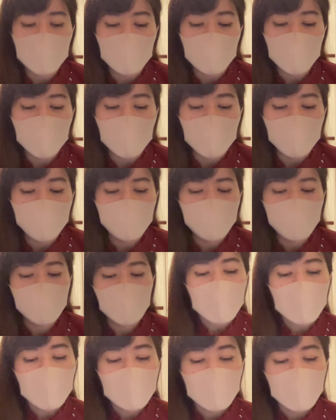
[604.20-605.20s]
けど、
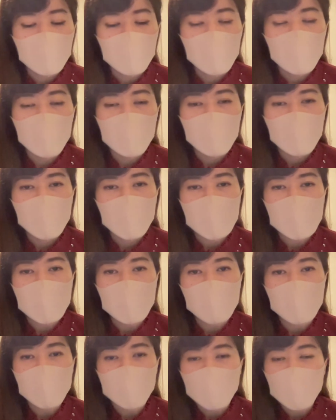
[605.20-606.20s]
どの大家さ
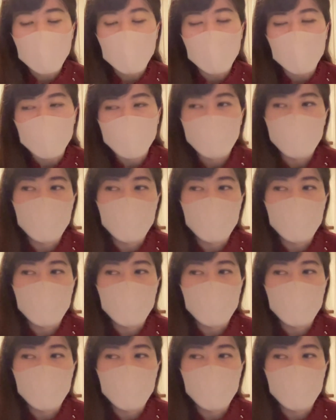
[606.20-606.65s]
んにも